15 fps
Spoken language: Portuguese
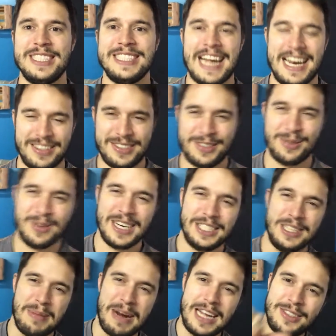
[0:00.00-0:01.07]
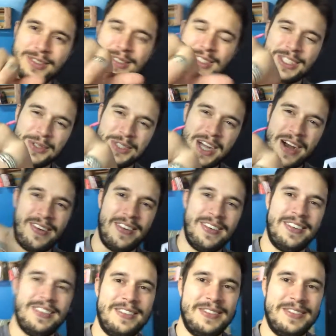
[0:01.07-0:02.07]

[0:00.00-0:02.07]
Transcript: certos. Um grande abraço. Tchau, tchau.